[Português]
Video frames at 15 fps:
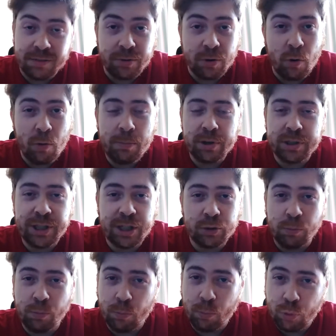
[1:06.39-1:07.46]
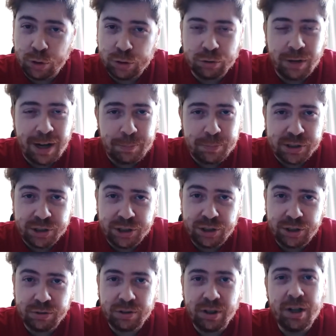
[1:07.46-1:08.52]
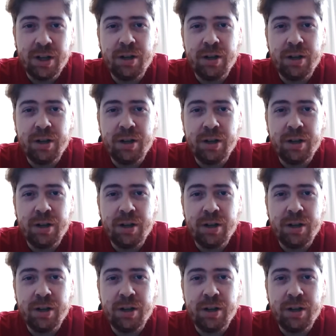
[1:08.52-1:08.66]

Ficou um projeto muito rapidinho,